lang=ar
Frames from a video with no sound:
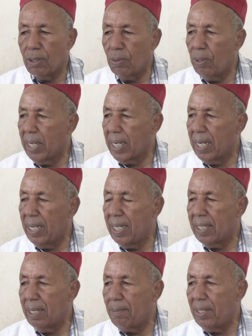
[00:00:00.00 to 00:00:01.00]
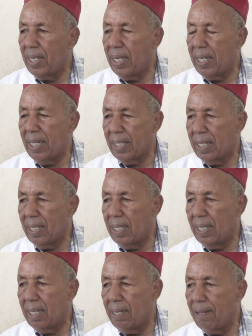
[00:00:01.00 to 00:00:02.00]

باش نقول لك على حاجه عاملينها الناس هنا